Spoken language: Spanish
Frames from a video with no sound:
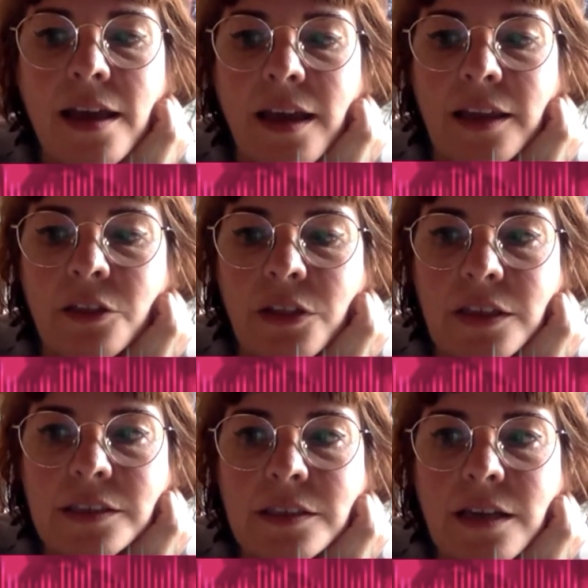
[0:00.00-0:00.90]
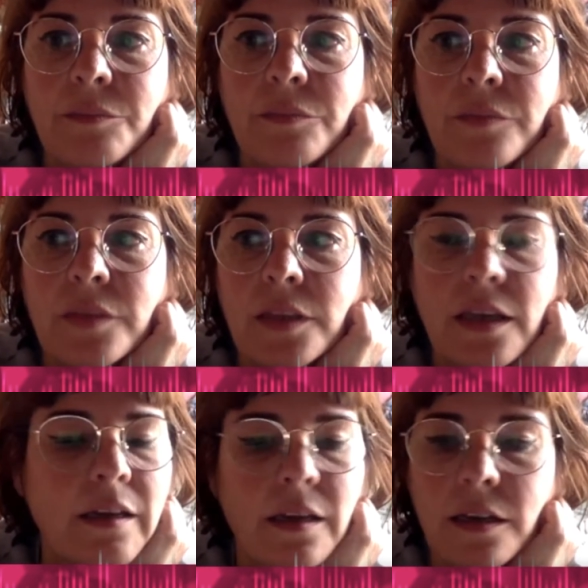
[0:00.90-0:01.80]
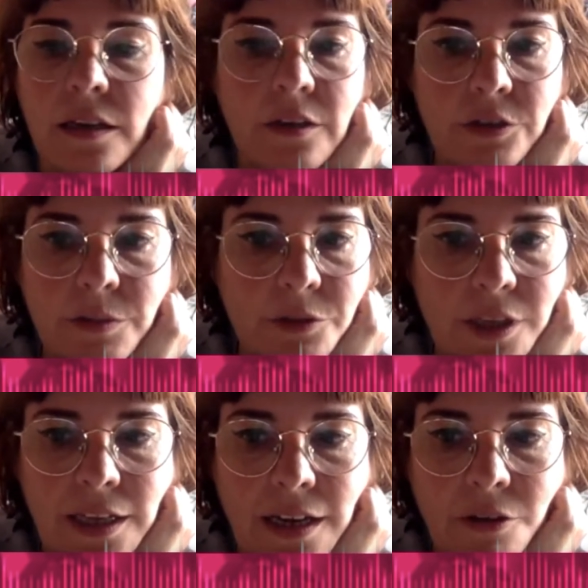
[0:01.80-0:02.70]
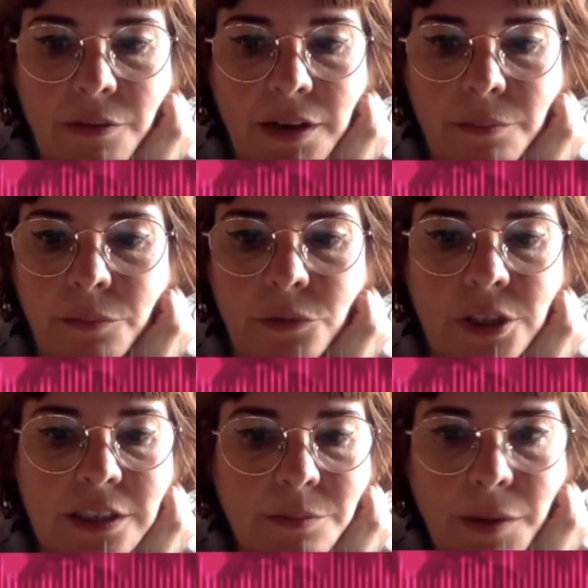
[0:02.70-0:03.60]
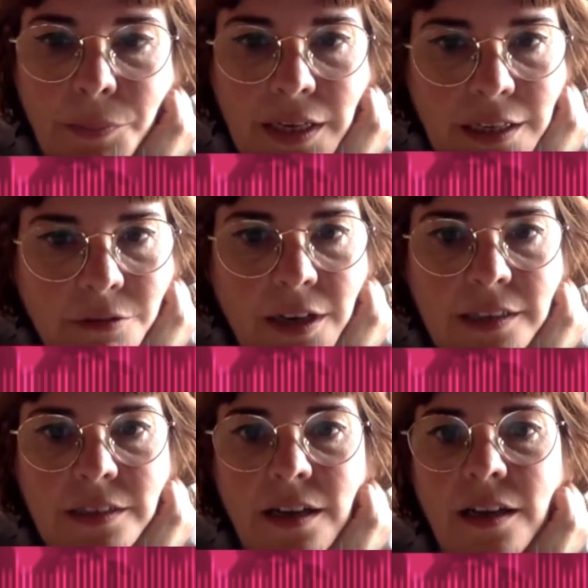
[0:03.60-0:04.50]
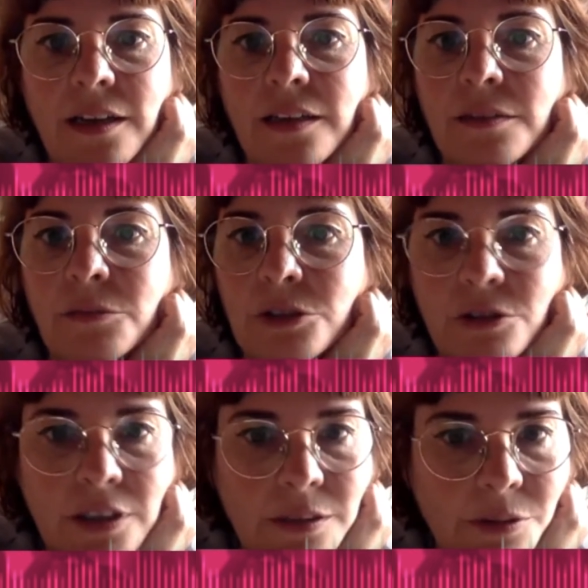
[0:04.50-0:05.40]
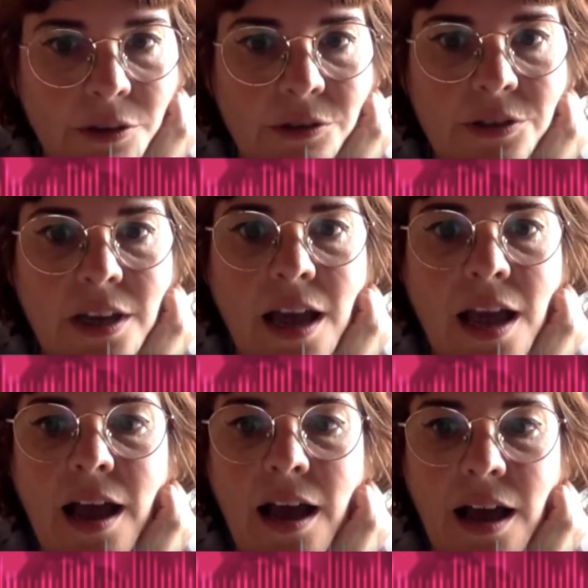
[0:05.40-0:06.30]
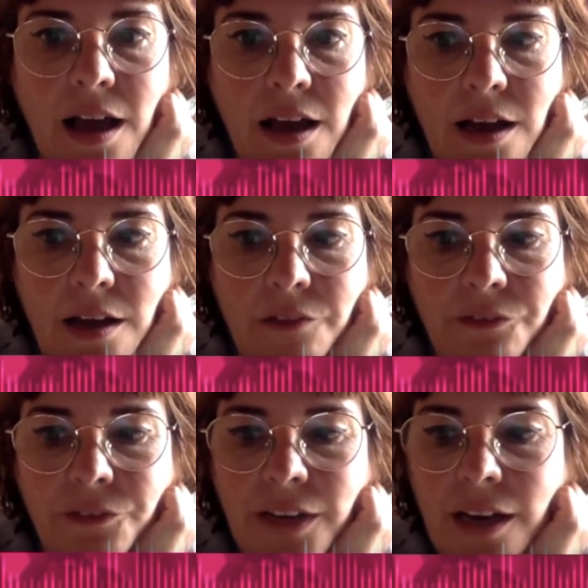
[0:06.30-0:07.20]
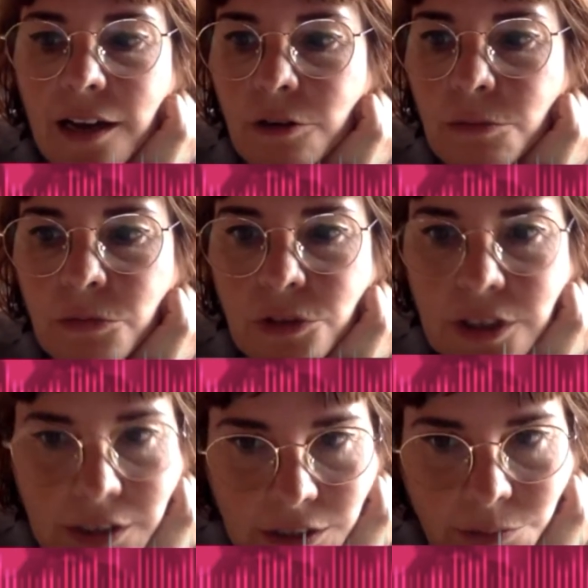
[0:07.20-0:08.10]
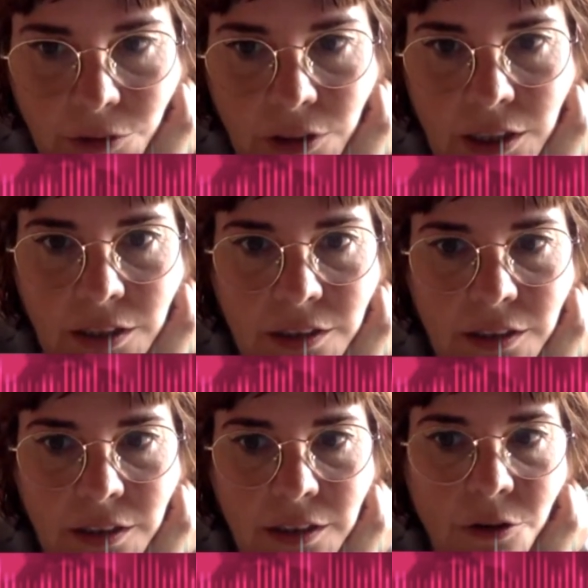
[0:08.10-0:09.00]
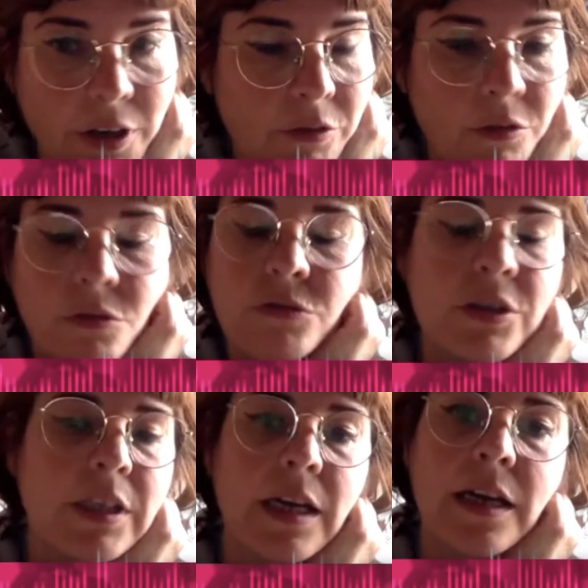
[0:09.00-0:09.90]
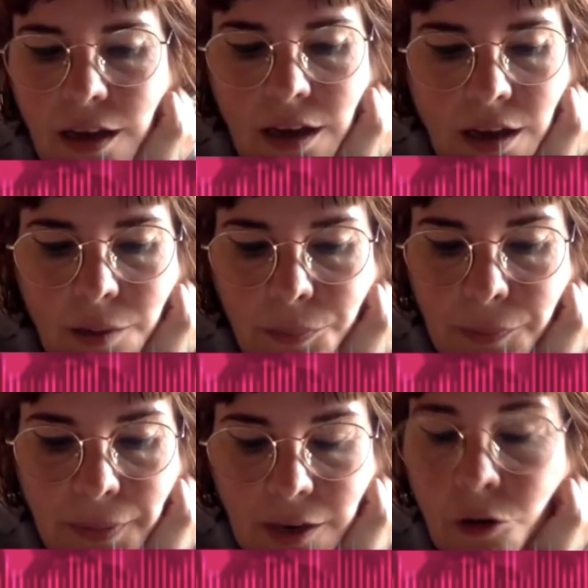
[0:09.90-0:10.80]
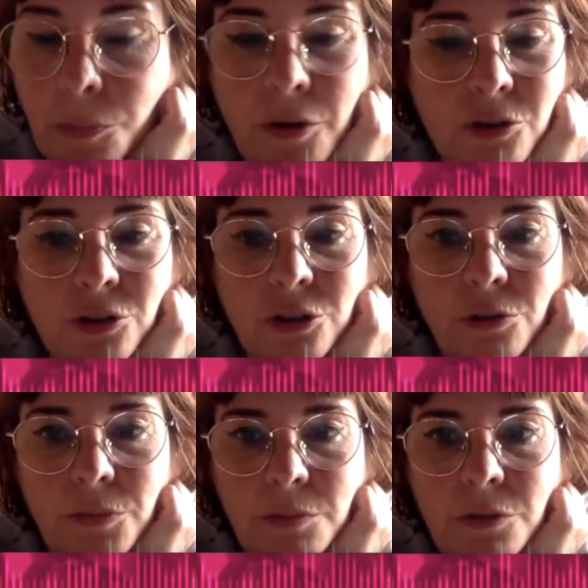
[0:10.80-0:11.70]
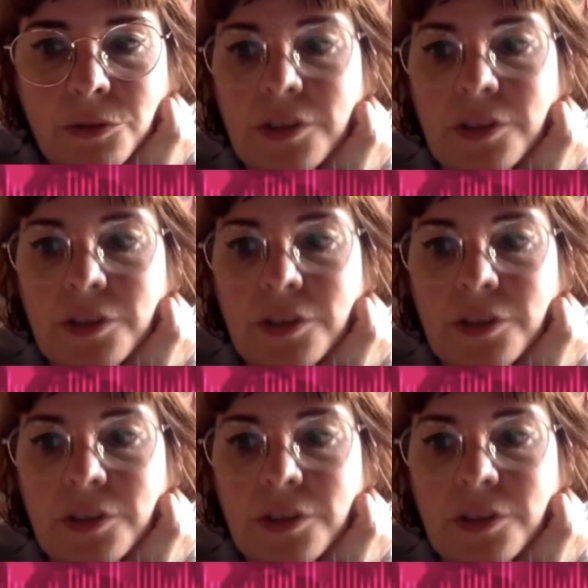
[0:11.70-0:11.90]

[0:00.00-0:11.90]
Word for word: Entonces, nos hemos dedicado a ver muchísimas películas, a leer muchos libros, a fijarnos muchísimo en, lo que nos gusta, a prepararnos por nosotros mismos.